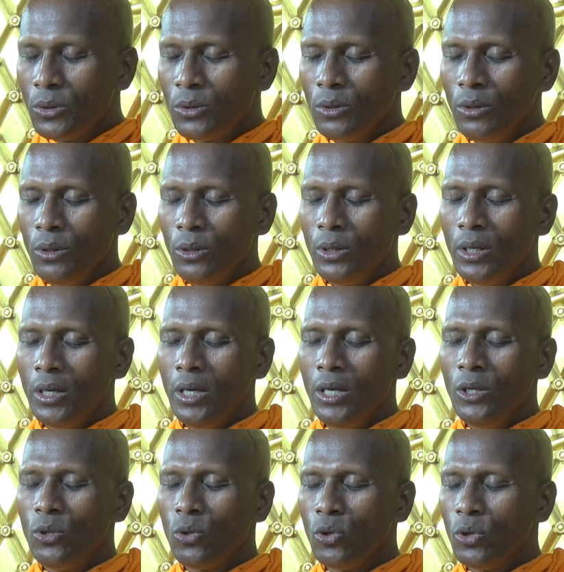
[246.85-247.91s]
তো
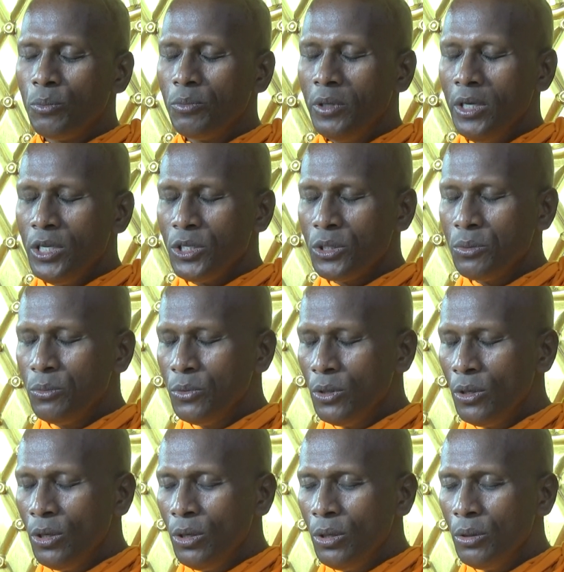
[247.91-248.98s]
এই লোভদেশ
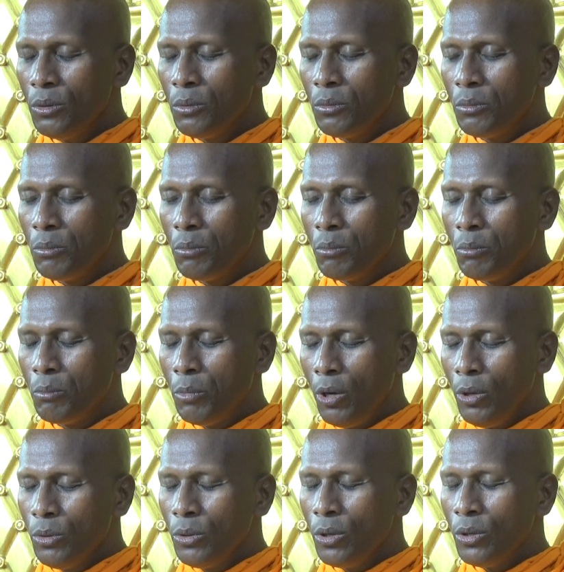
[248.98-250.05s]
মোহ
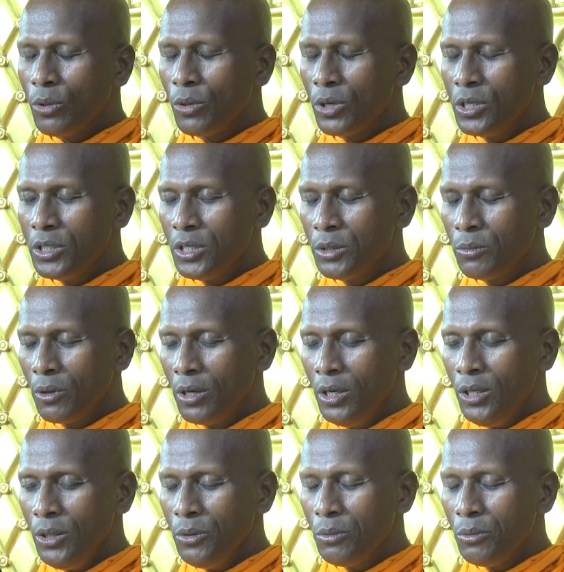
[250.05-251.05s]
ভঙ্গ করেছেন বলে